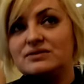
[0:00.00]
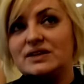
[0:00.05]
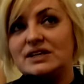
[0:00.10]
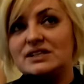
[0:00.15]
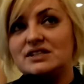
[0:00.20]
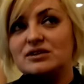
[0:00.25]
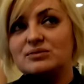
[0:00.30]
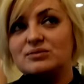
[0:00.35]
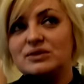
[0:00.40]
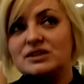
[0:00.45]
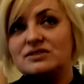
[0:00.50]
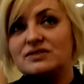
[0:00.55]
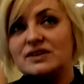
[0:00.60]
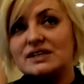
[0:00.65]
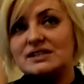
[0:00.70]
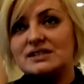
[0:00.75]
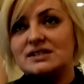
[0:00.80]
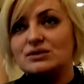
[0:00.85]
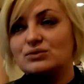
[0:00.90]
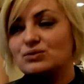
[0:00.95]
wiedzą mniej
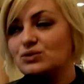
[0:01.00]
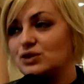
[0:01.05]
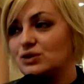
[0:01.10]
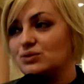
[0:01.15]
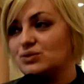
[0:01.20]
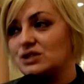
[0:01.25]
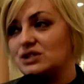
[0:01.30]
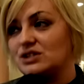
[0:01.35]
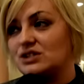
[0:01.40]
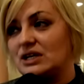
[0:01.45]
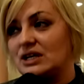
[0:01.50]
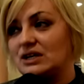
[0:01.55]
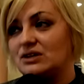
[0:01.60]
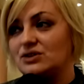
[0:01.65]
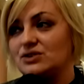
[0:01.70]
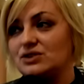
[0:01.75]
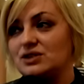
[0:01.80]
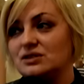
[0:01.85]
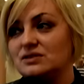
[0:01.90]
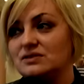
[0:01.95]
więcej, uczą się
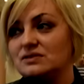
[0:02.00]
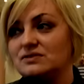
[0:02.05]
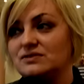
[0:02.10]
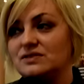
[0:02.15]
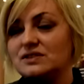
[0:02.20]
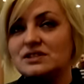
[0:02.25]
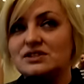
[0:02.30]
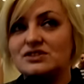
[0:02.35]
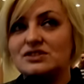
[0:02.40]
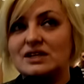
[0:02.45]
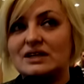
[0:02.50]
czegoś i widzę,